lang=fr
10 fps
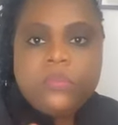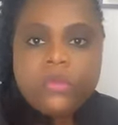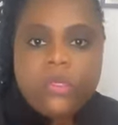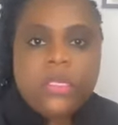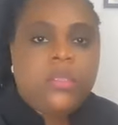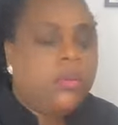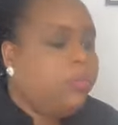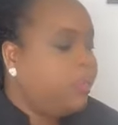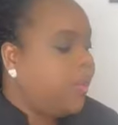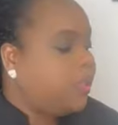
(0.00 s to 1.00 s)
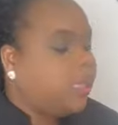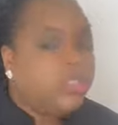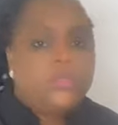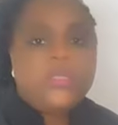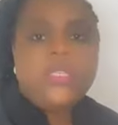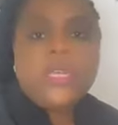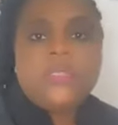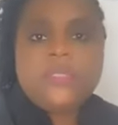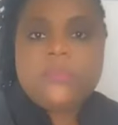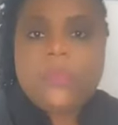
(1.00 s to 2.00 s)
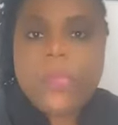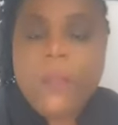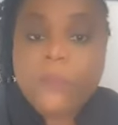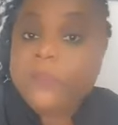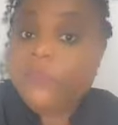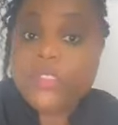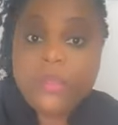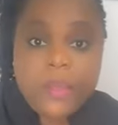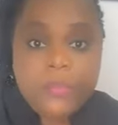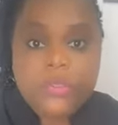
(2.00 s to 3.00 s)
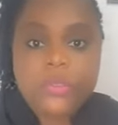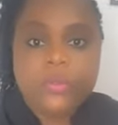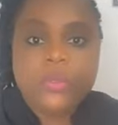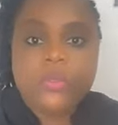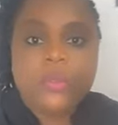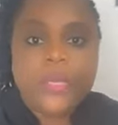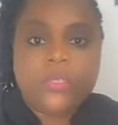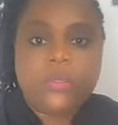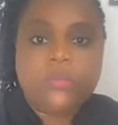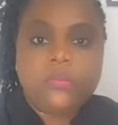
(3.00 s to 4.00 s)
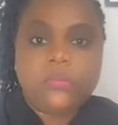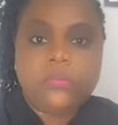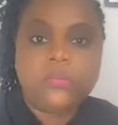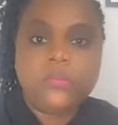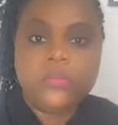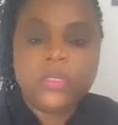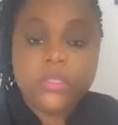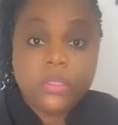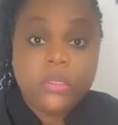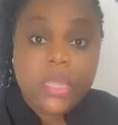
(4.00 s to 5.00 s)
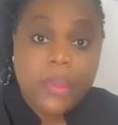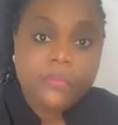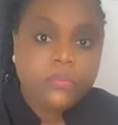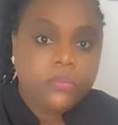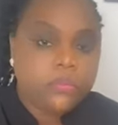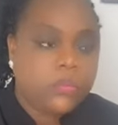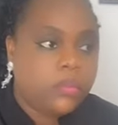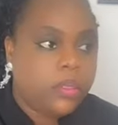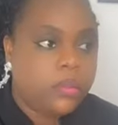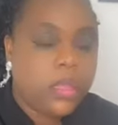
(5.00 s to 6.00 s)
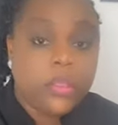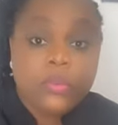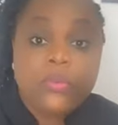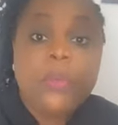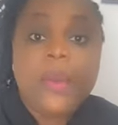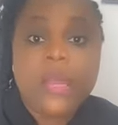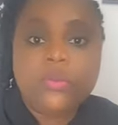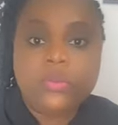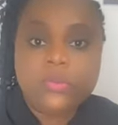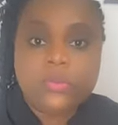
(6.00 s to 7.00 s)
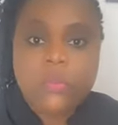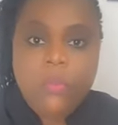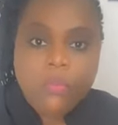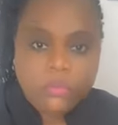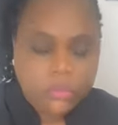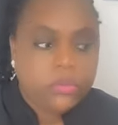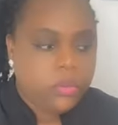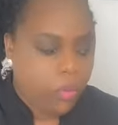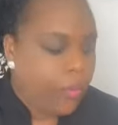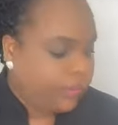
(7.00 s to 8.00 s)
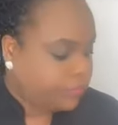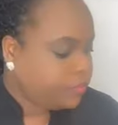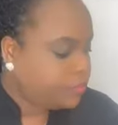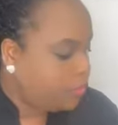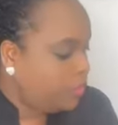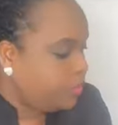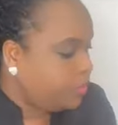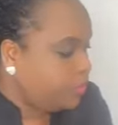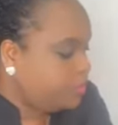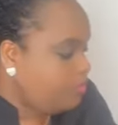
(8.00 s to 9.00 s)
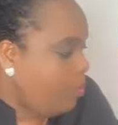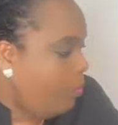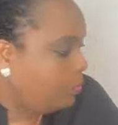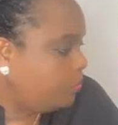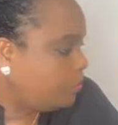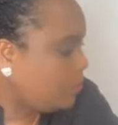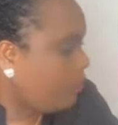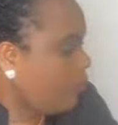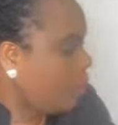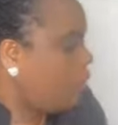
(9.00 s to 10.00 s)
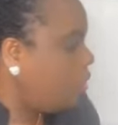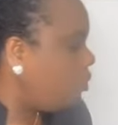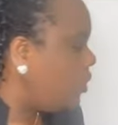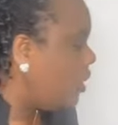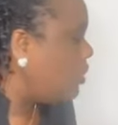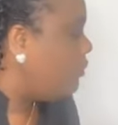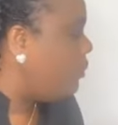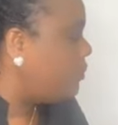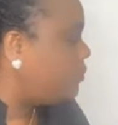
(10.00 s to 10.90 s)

Connectez-vous, partagez le direct. Je n'ai pas besoin de beaucoup de personnes. J'entame un nouveau parcours. Mhm. Mhm. Donc, connectez-vous.